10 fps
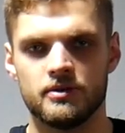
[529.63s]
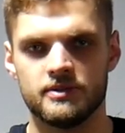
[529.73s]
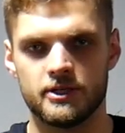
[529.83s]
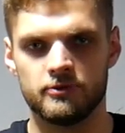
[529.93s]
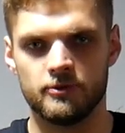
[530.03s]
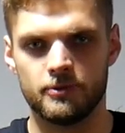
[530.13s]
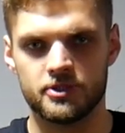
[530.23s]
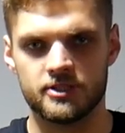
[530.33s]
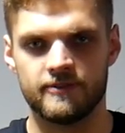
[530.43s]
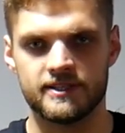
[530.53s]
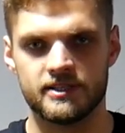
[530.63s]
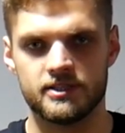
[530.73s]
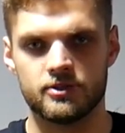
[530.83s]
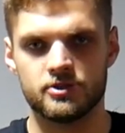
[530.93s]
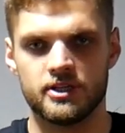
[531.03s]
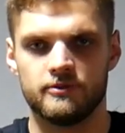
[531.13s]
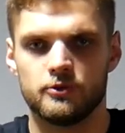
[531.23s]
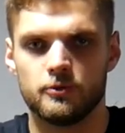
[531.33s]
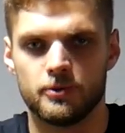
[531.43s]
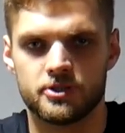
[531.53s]
zarówno podczas fazy schodzenia w
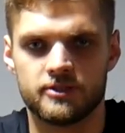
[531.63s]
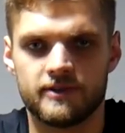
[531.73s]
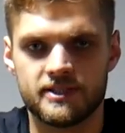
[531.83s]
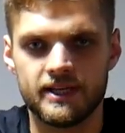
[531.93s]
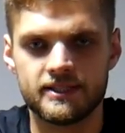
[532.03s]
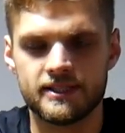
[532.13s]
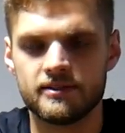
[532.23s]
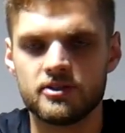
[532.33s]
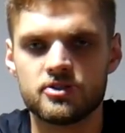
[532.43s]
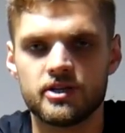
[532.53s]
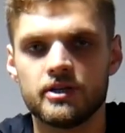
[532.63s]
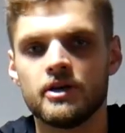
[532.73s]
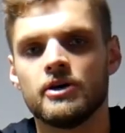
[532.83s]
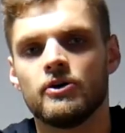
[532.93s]
dół, podczas fazy ekscentrycznej